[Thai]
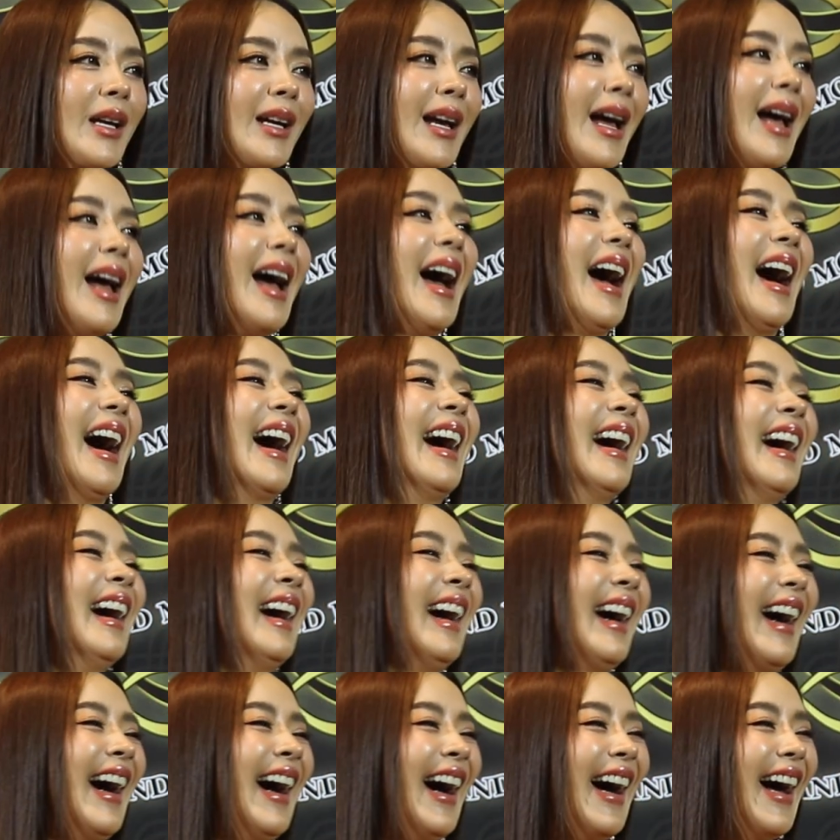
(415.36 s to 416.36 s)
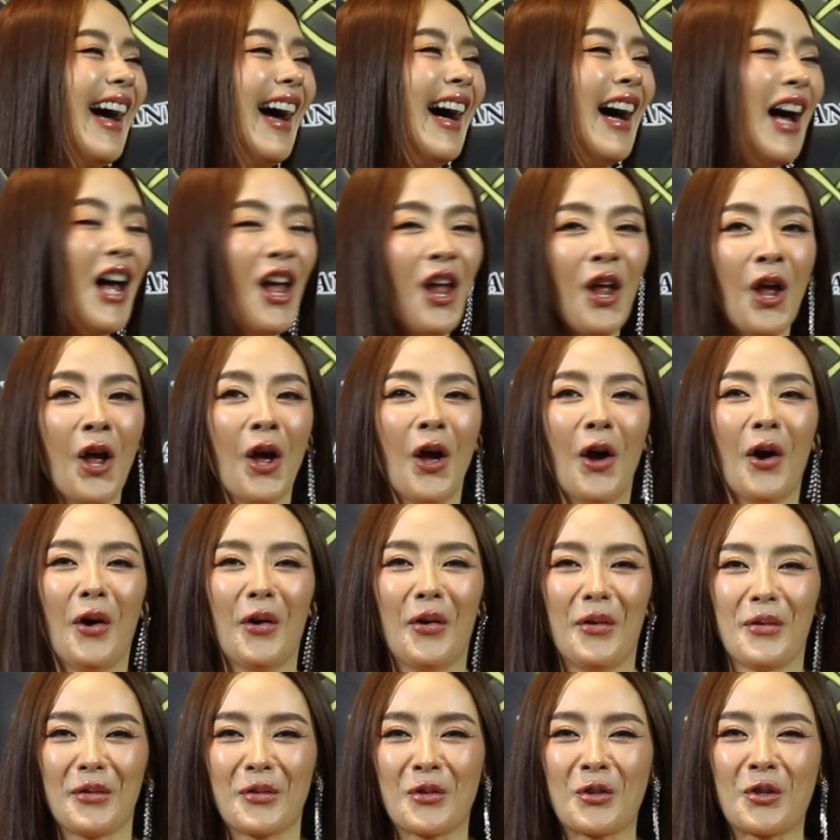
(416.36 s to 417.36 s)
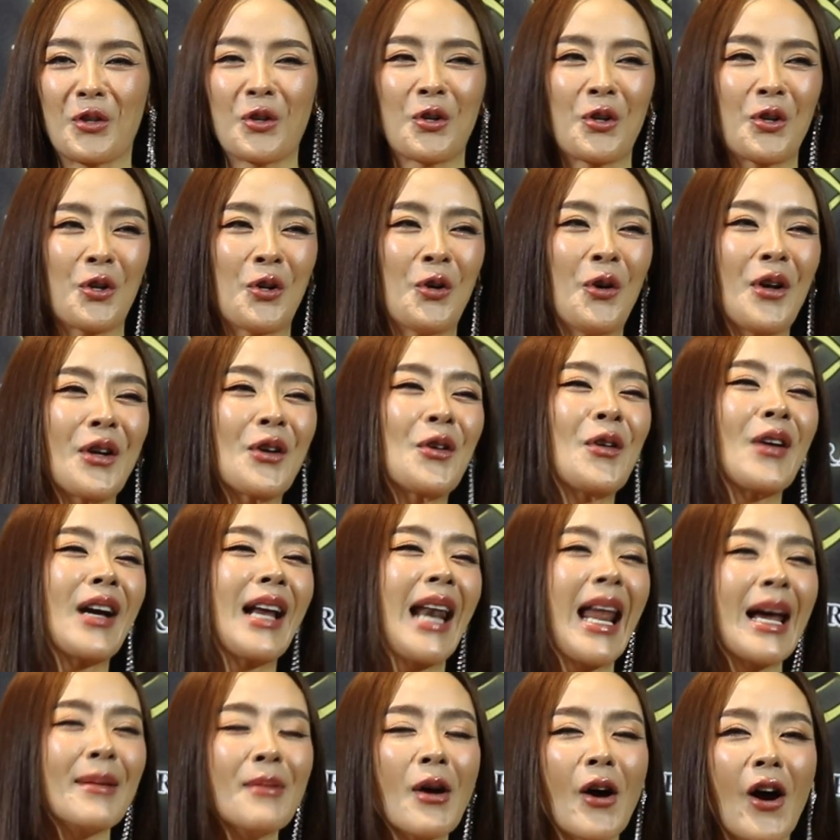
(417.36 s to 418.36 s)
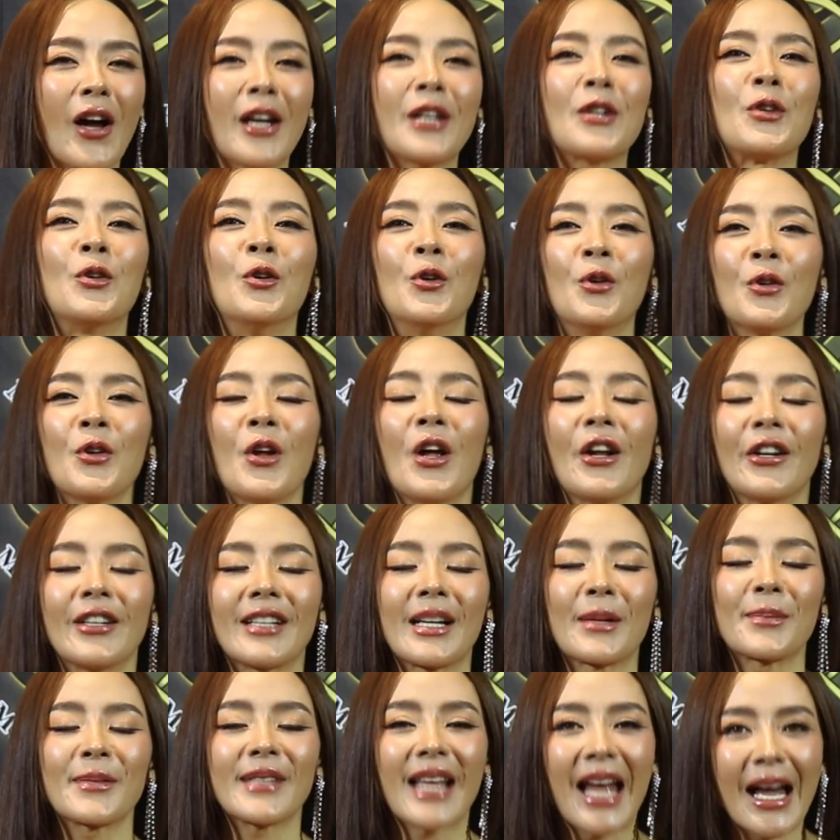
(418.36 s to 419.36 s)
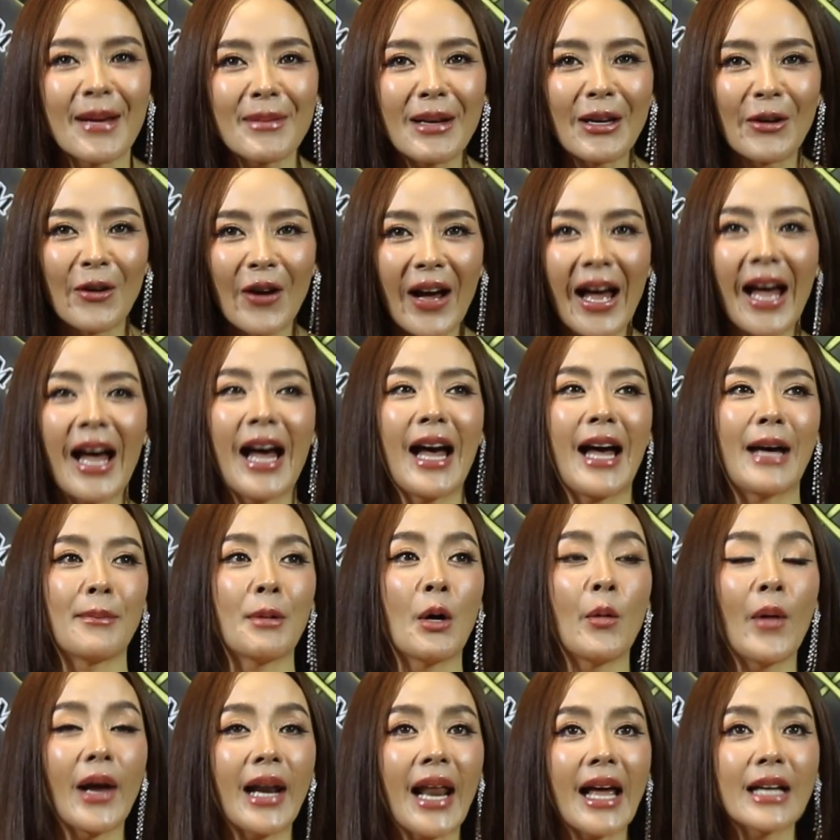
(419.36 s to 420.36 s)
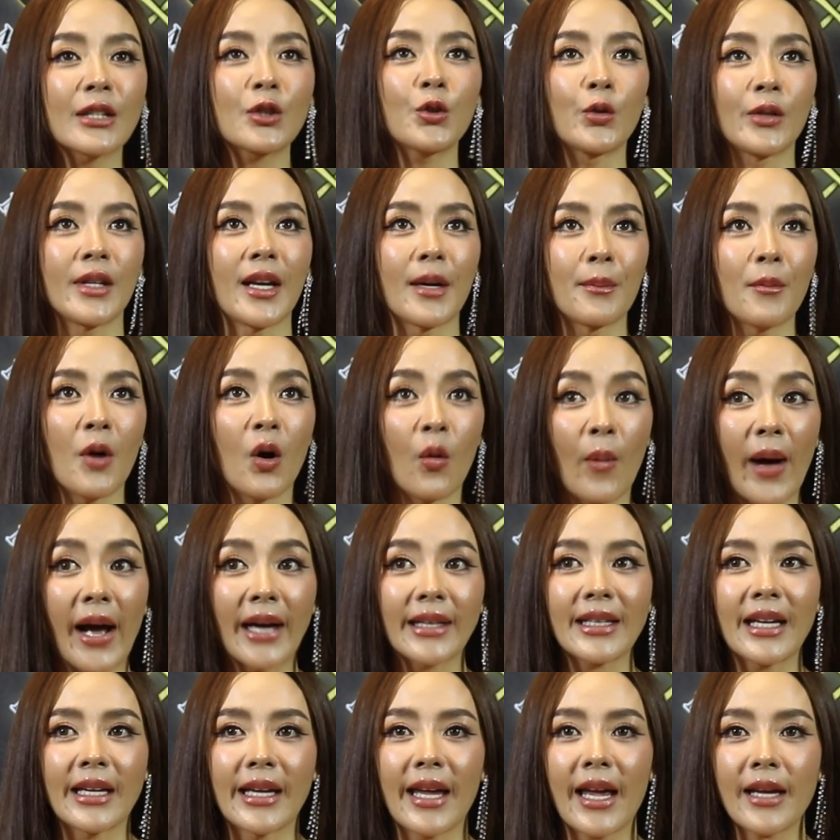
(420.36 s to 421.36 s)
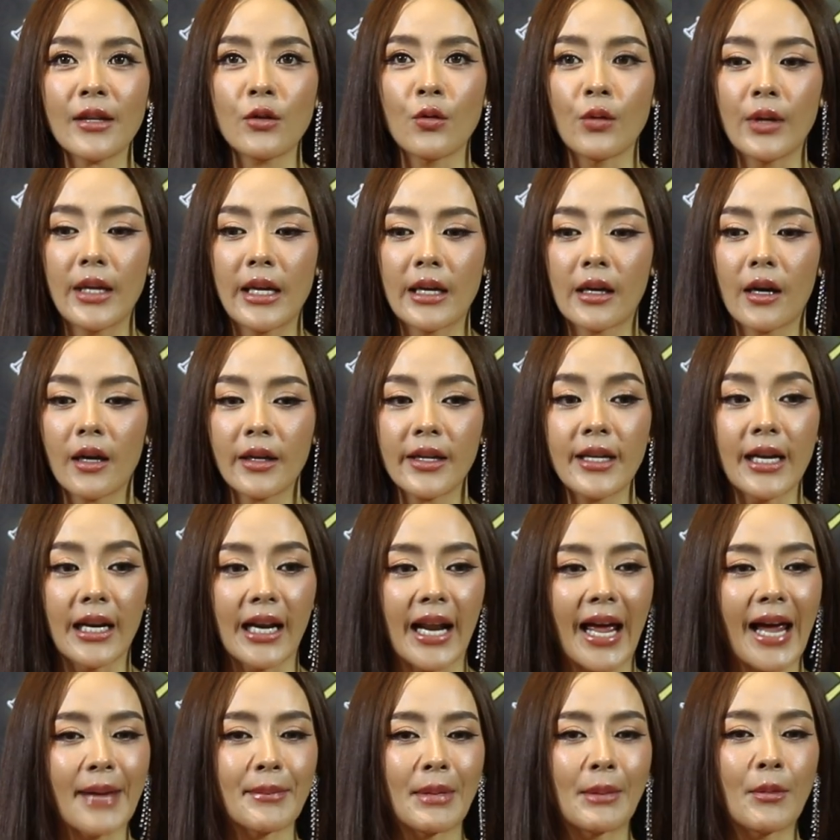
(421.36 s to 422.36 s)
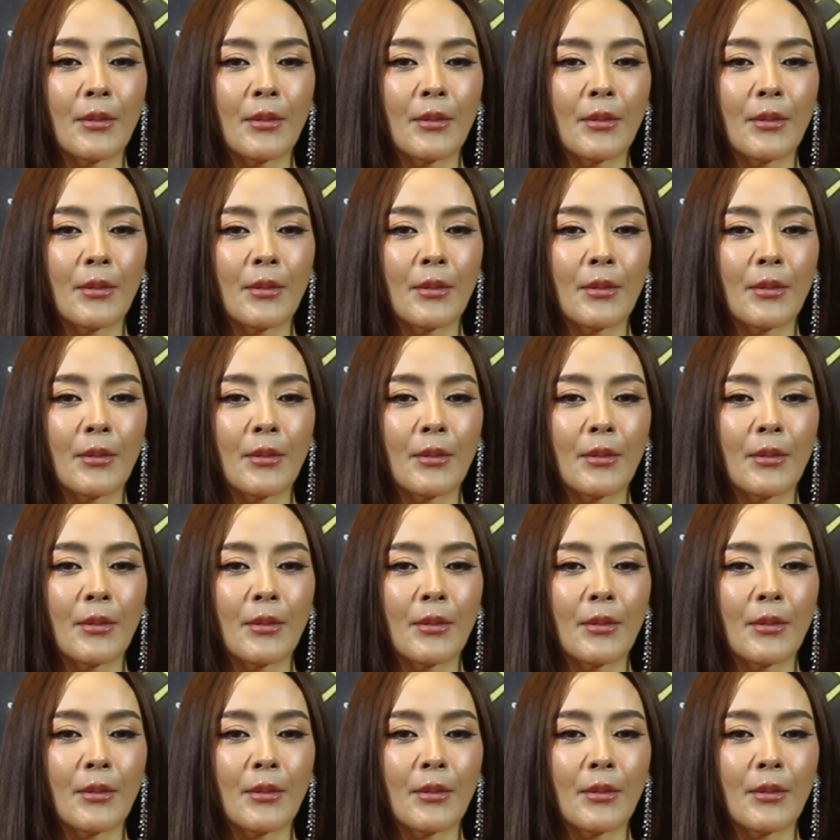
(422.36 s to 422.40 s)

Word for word: ดิวดิวคุยคุยกันแล้วบอกบอกว่าหนูรับทราบแล้วค่ะ เพราะว่าล่าสุดอย่างหมอวังอย่างเงี้ยอยู่ดีก็เขียนไลน์